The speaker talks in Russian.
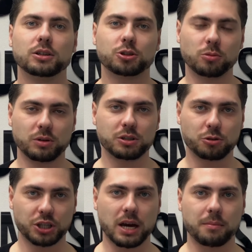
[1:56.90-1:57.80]
Что мы
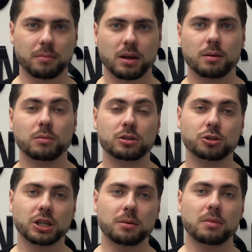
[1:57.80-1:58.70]
изучаем? мы
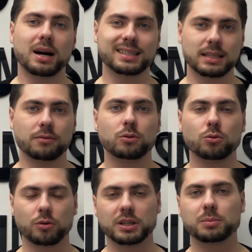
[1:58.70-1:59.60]
изучаем
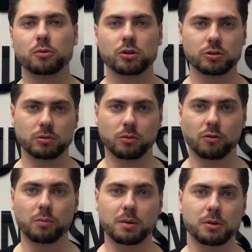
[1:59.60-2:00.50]
основную используемую
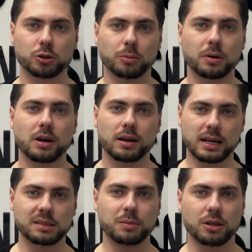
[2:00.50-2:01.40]
в барбершопах
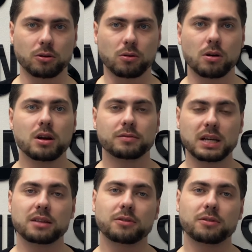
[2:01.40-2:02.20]
косметику. Вся